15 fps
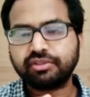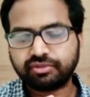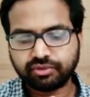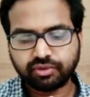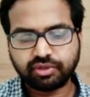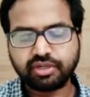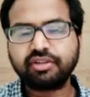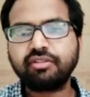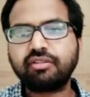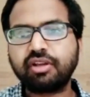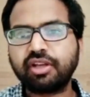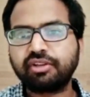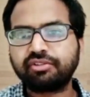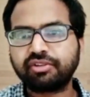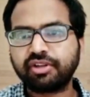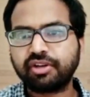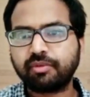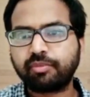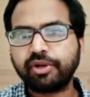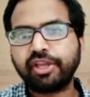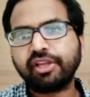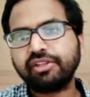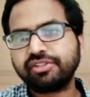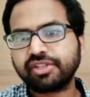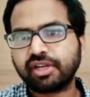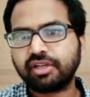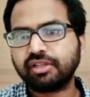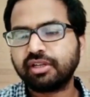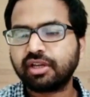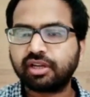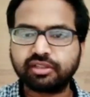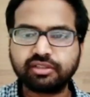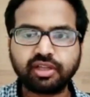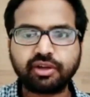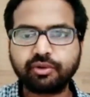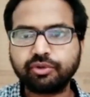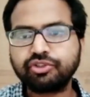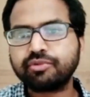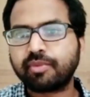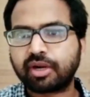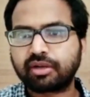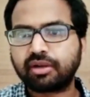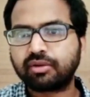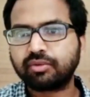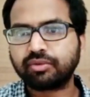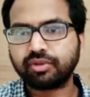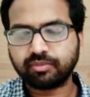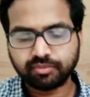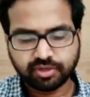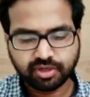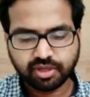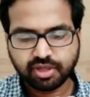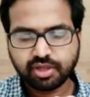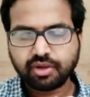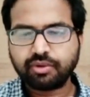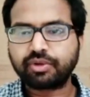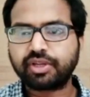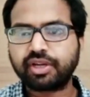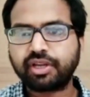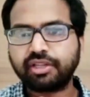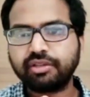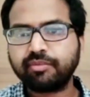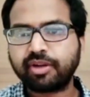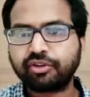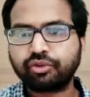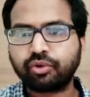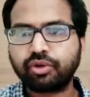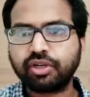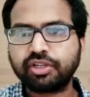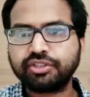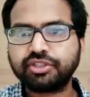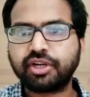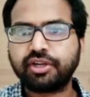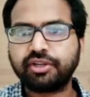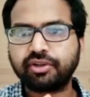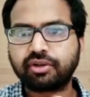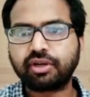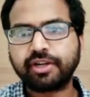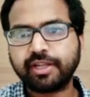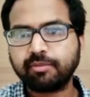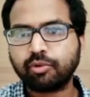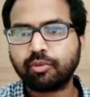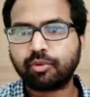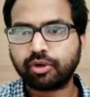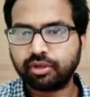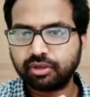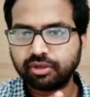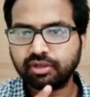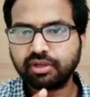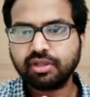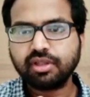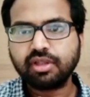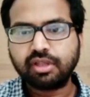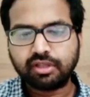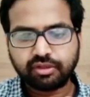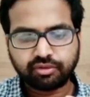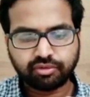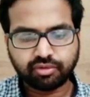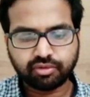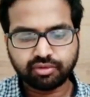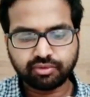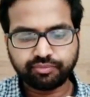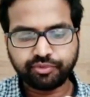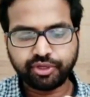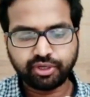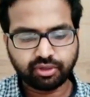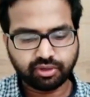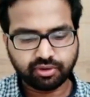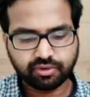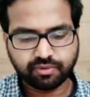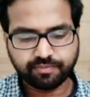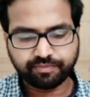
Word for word: షోల్డర్ డిస్లొకేషన్ అయినప్పుడు ఏం చేయాలి అనే దాని గురించి మాట్లాడుకుందాం ఓకేనా ఇది మన షోల్డర్ జాయింట్ యొక్క డెమో మోడల్ సో దీంట్లో